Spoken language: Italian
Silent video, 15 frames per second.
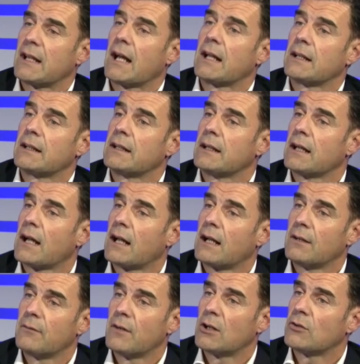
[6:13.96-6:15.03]
vent'anni
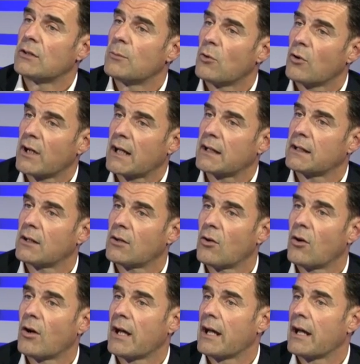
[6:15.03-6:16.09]
a livello
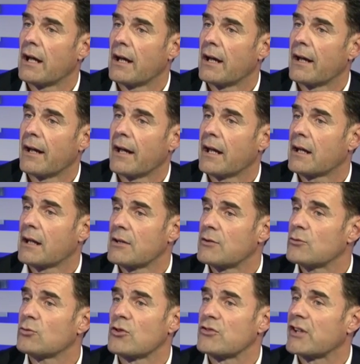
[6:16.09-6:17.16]
democratico è, è
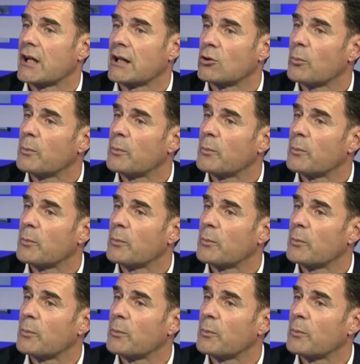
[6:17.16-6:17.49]
cresciuto, si è